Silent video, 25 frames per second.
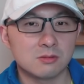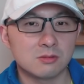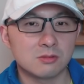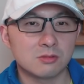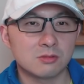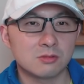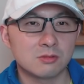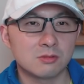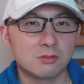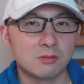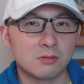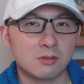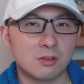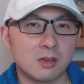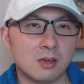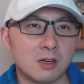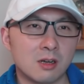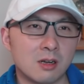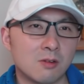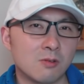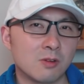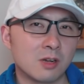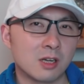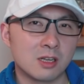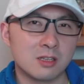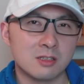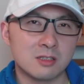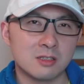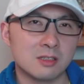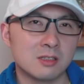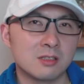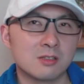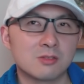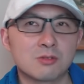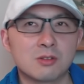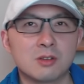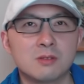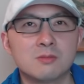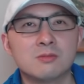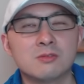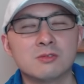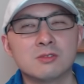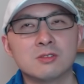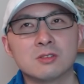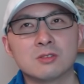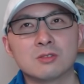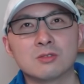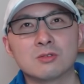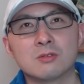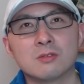如果我看今天川
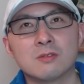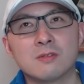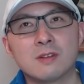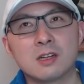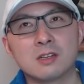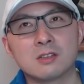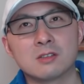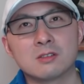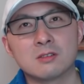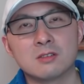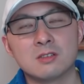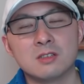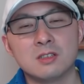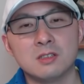普有个说法是